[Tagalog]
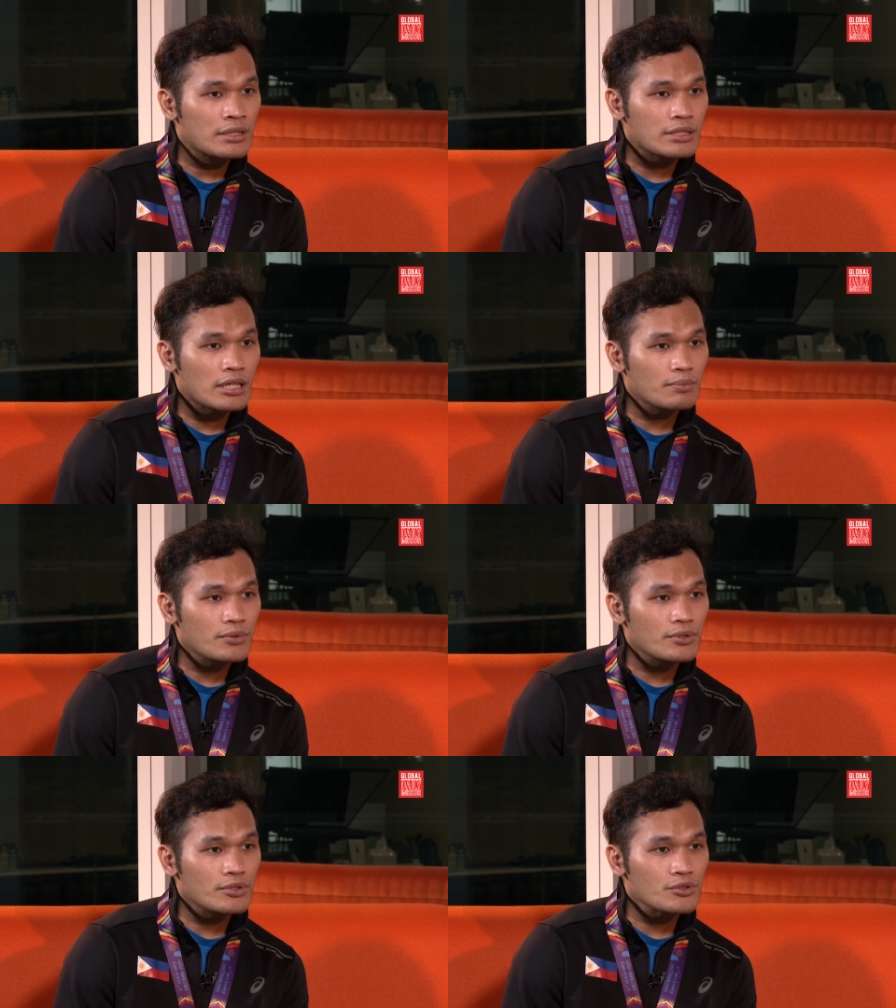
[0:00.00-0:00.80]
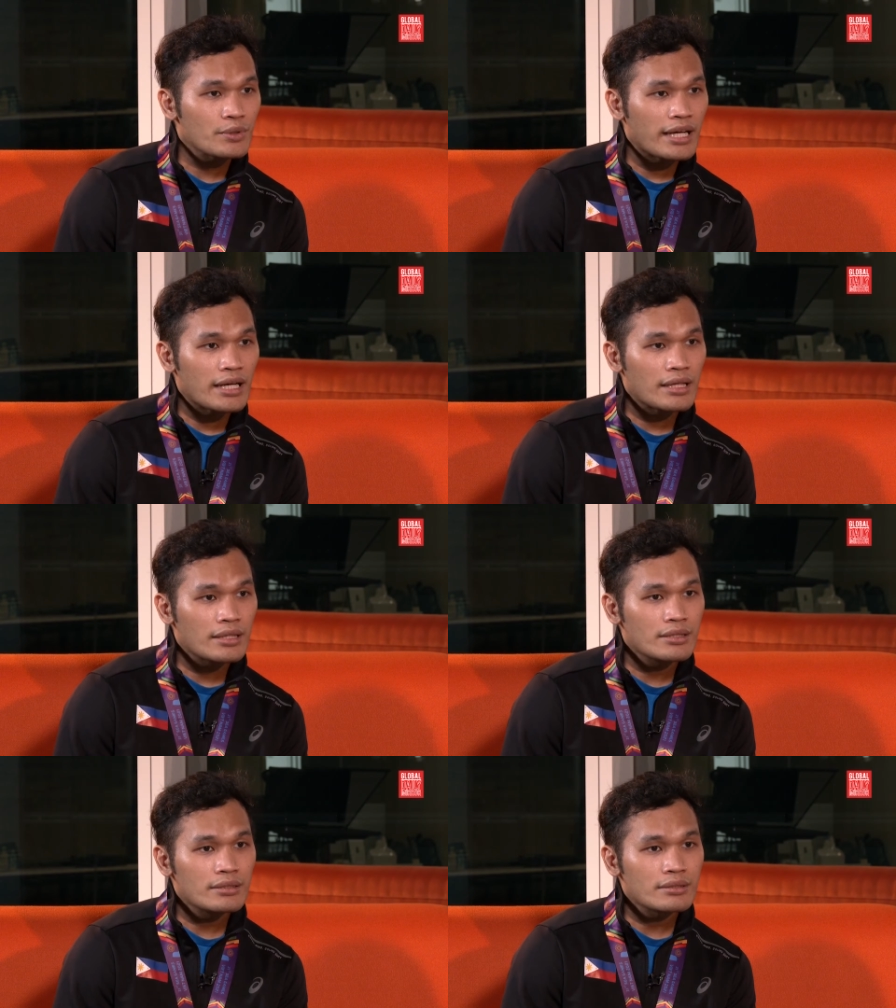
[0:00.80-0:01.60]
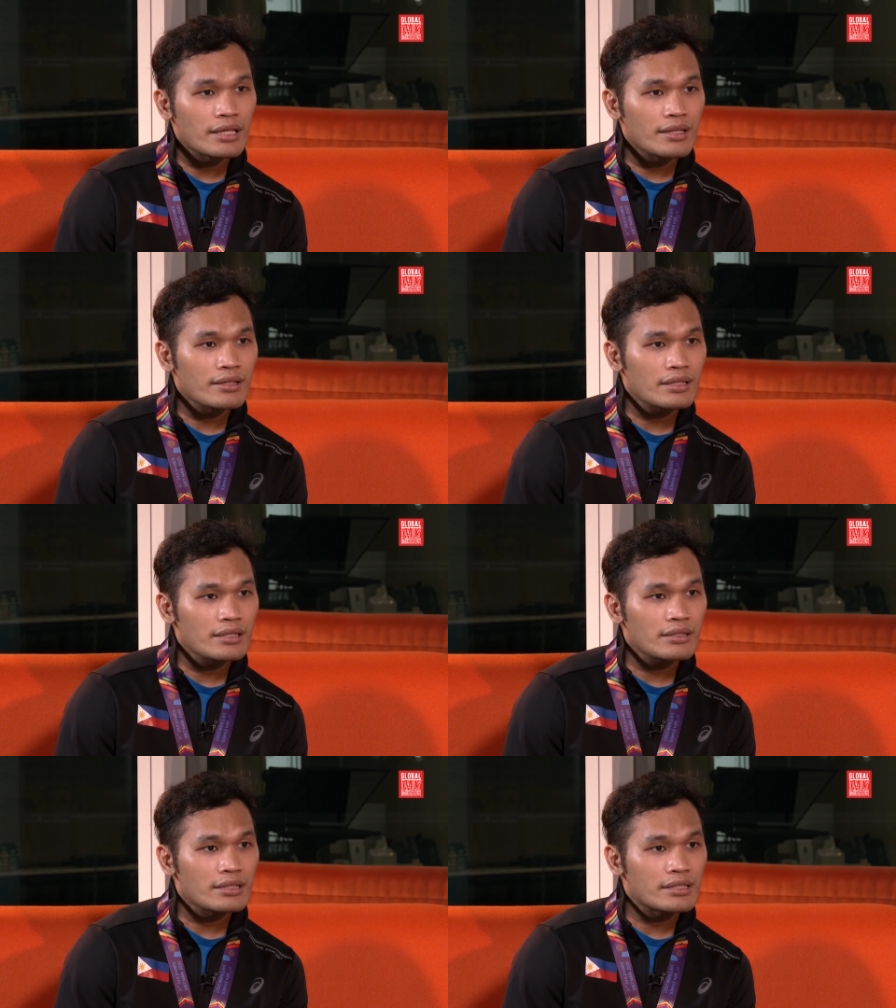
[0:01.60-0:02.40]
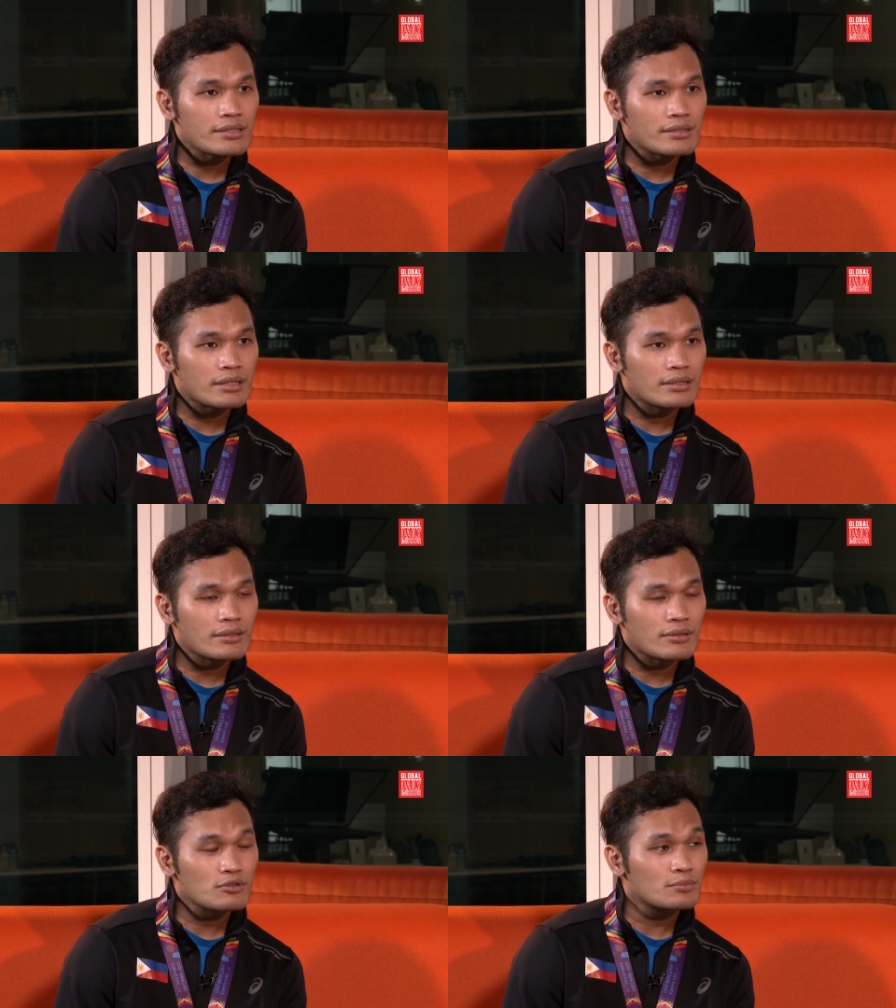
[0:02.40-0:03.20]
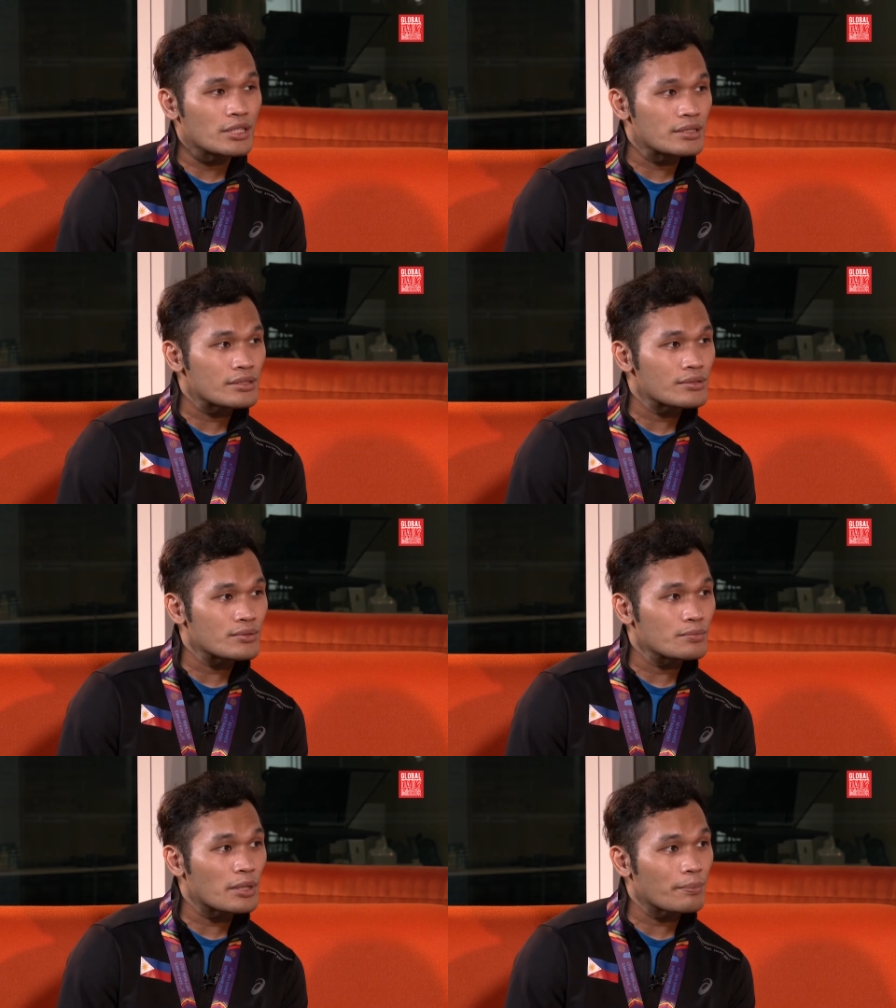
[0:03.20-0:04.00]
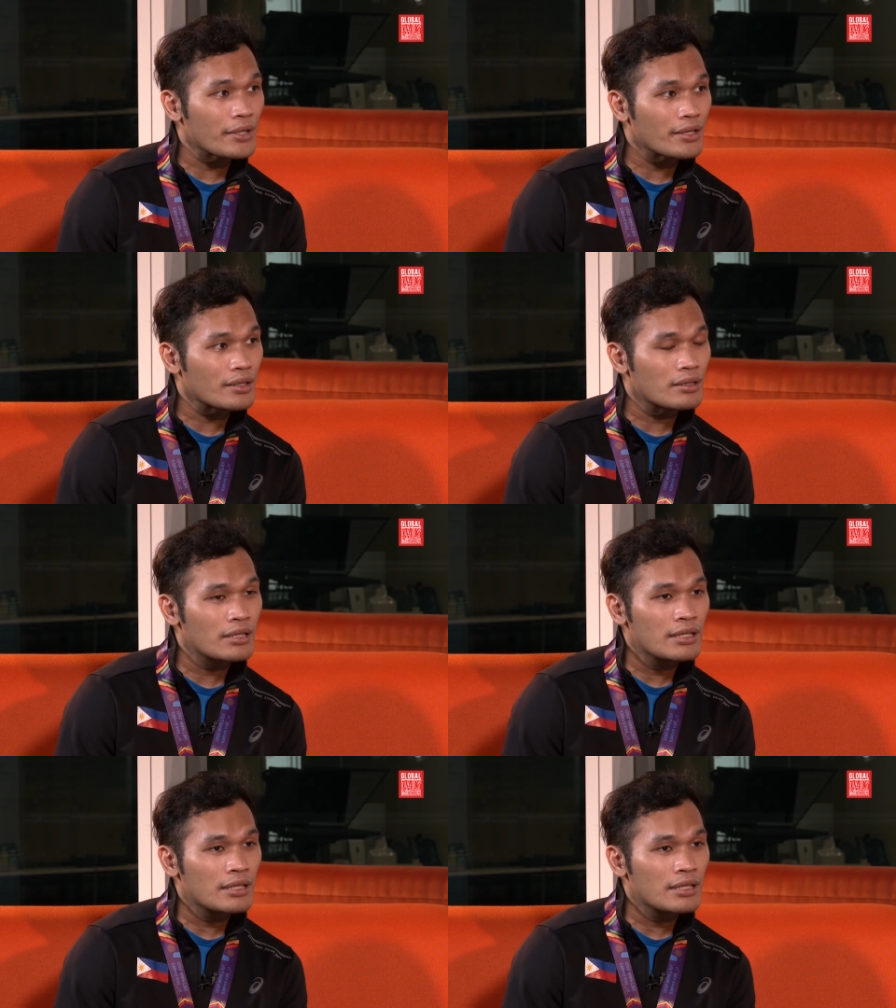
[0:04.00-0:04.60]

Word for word: Tapos we had, I think, less than two months to prepare.